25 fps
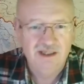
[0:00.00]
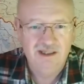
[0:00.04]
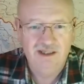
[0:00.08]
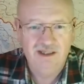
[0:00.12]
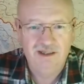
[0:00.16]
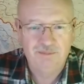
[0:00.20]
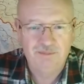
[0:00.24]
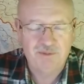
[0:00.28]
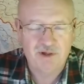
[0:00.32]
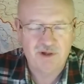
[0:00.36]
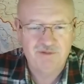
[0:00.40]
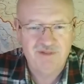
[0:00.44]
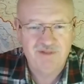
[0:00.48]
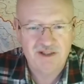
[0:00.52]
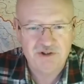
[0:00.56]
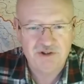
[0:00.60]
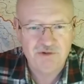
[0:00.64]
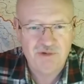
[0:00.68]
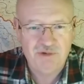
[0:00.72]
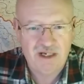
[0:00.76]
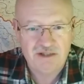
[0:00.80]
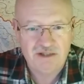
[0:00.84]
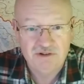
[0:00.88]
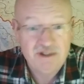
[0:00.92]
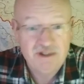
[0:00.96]
E,
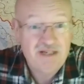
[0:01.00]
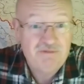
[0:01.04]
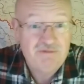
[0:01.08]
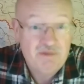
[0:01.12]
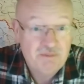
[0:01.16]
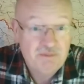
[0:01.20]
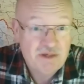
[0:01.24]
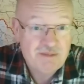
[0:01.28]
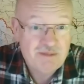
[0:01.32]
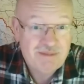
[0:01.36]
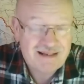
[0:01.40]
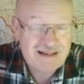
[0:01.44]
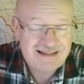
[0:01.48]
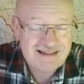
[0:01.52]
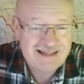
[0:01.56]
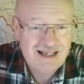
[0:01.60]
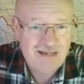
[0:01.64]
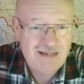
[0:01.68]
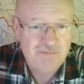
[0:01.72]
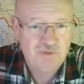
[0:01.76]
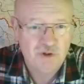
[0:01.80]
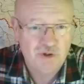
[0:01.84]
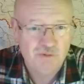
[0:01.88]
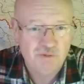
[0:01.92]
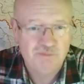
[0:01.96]
prowadził jako, nie wiem, chyba
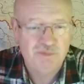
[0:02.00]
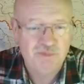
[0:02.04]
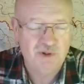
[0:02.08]
sam tą